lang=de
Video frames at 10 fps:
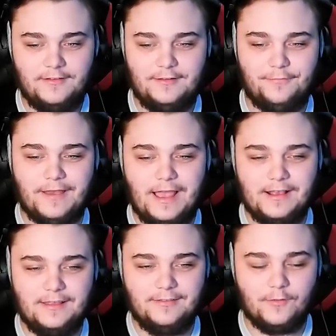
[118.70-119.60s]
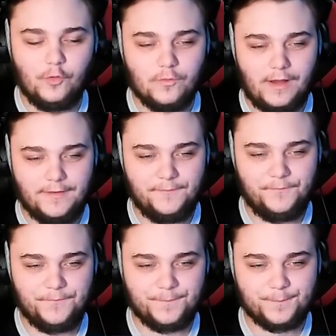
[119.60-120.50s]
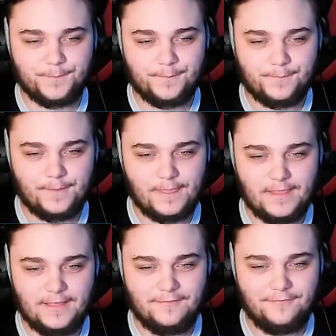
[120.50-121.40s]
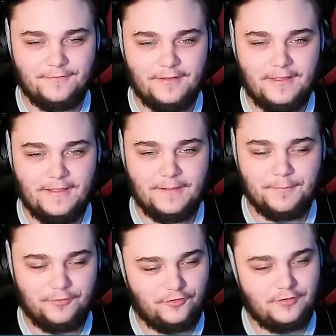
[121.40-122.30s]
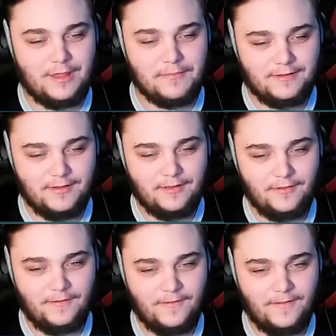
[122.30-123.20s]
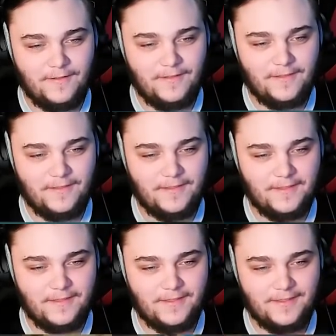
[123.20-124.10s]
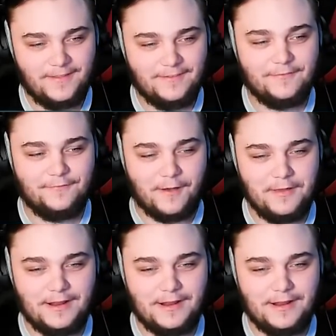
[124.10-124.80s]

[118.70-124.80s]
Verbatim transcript: Die Frage ist, Odoman. Oh Nein. Bist du schon in der Mitte? Gleich. War mir